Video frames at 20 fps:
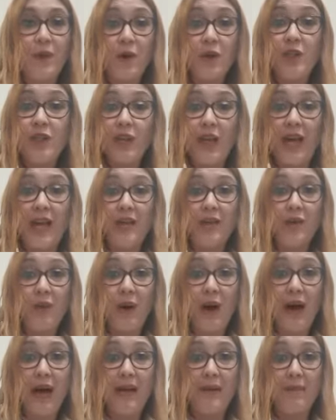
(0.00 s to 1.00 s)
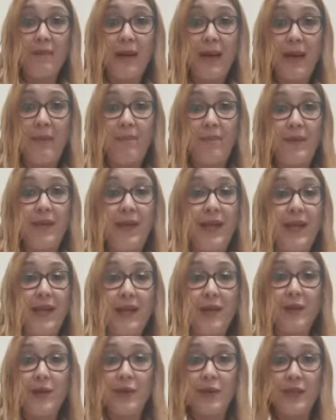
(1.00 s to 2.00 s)
Ho scelto Alba
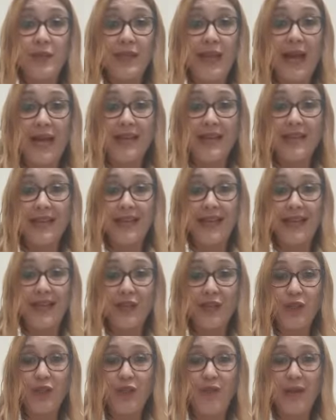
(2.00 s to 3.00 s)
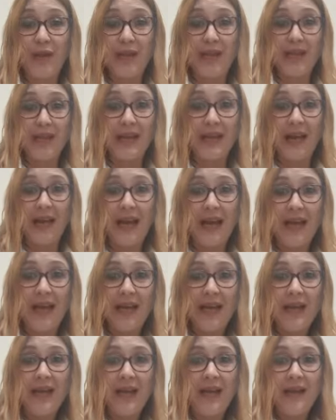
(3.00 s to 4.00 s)
perché nonostante la giovane età
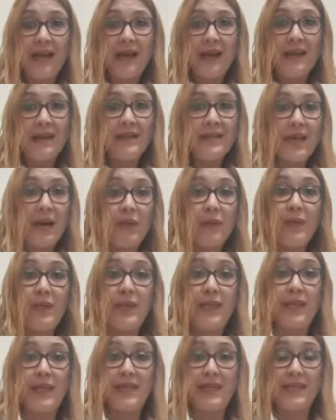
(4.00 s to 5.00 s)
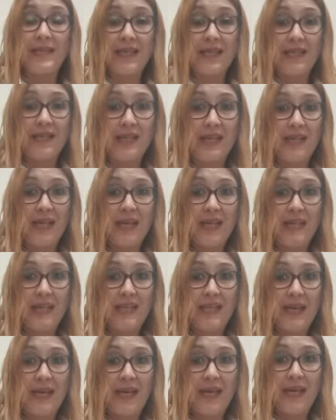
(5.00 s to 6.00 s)
sa unire
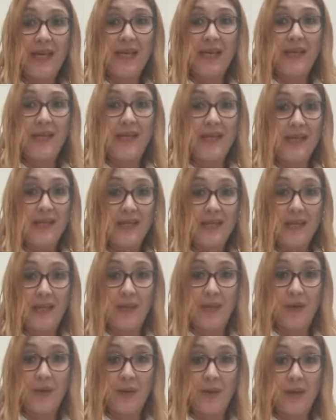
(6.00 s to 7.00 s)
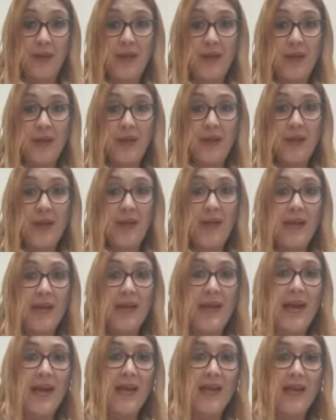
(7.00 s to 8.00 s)
saggezza interiore e
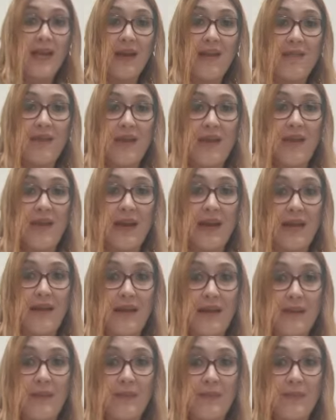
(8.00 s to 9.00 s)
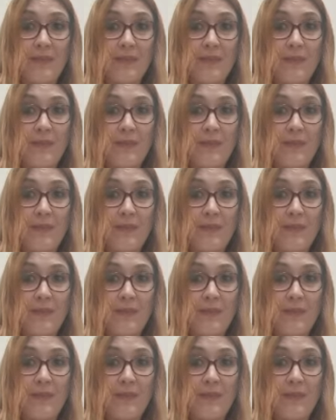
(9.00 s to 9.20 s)
carica vitale.